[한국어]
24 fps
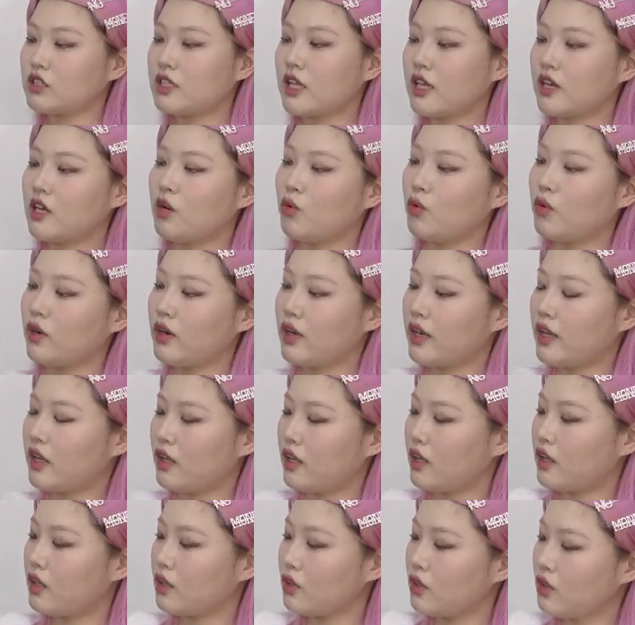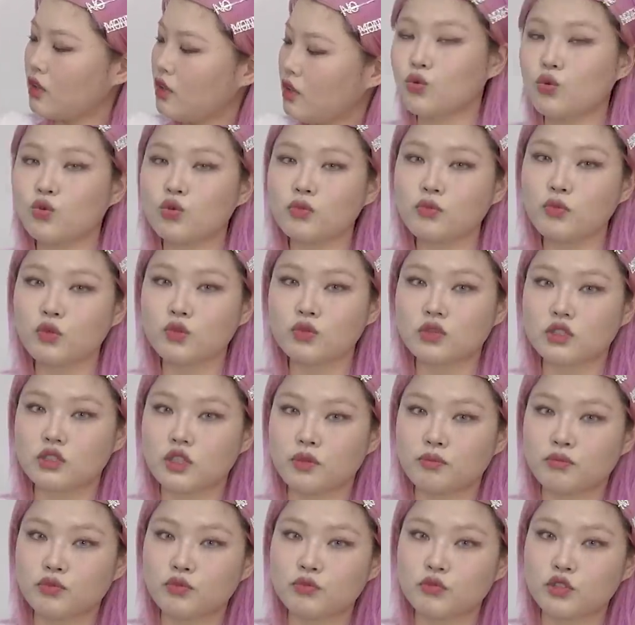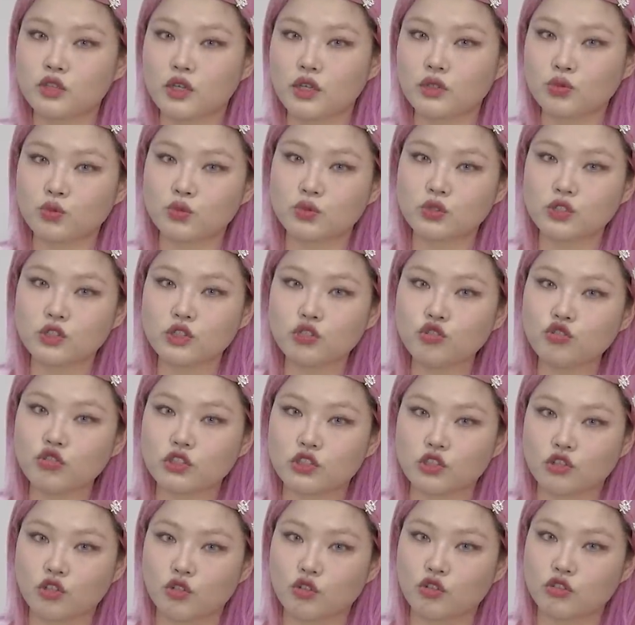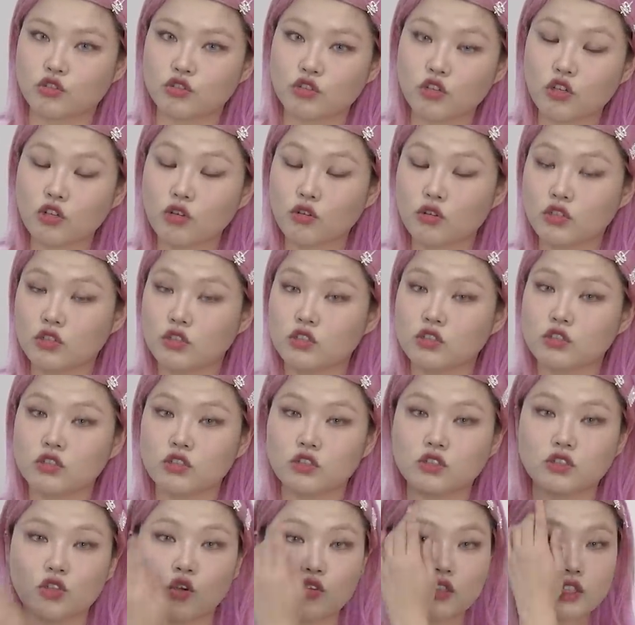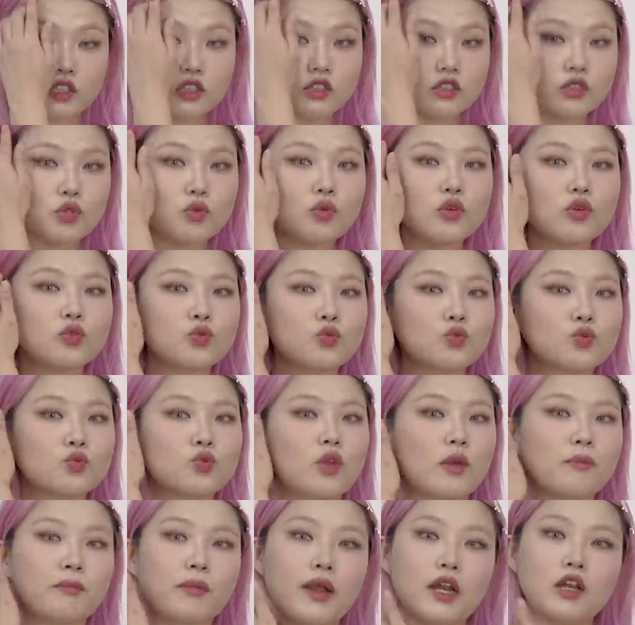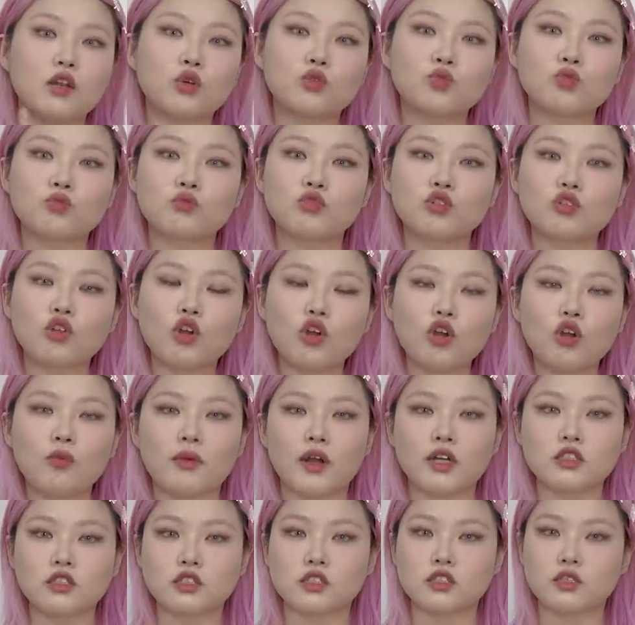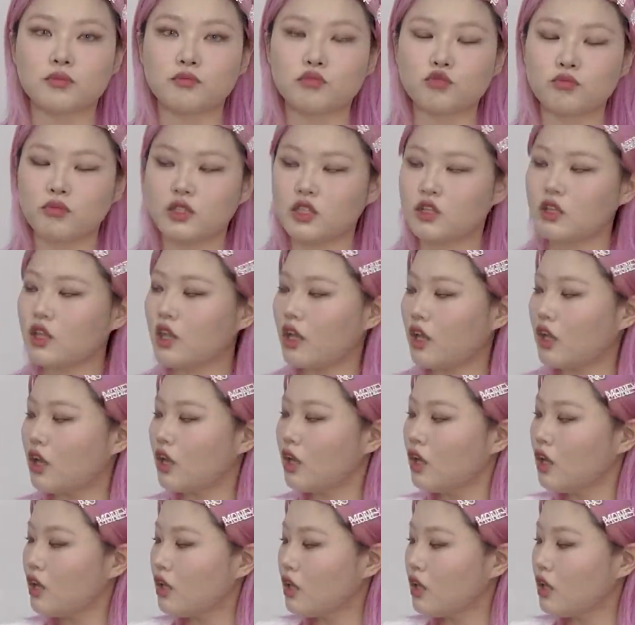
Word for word: 제가 원래 도르모르 제품을 계속 쓰고 있었거든요. 그 전에 쓰던 것도 반려동물 털 방지 제품인데